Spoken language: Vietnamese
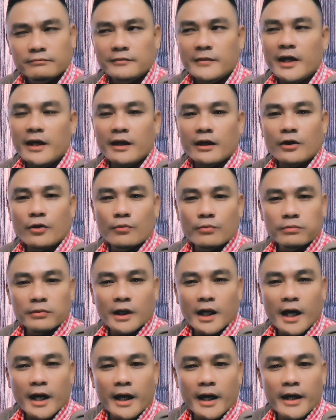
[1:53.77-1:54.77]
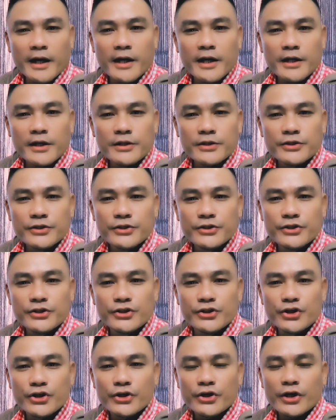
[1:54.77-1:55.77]
Nghe cũng là
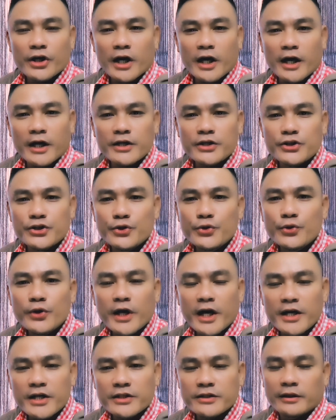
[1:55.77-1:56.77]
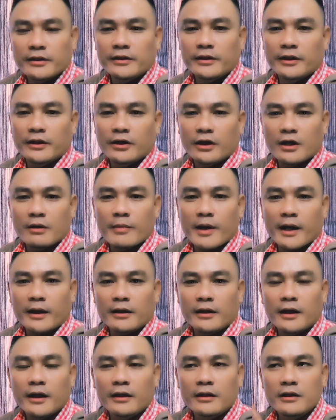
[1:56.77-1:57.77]
edu, education gì đó các
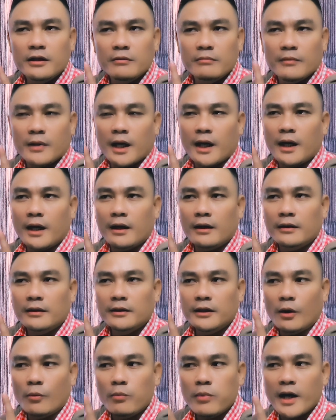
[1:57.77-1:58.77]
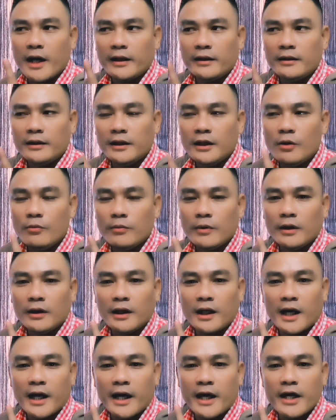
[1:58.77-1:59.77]
bạn ha. Nhưng mà giọng Anh gốc
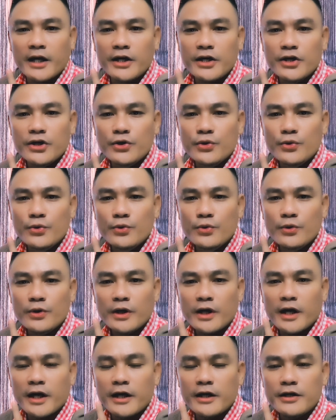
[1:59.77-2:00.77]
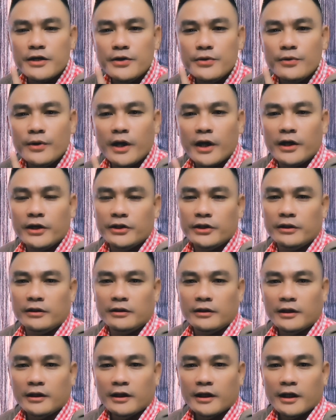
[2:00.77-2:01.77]
là edu,
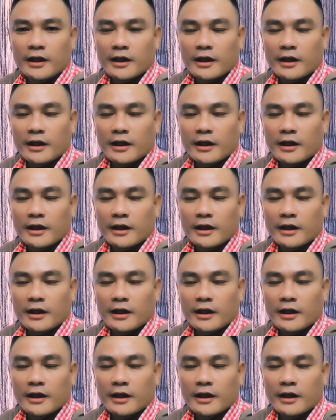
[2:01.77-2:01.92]
education.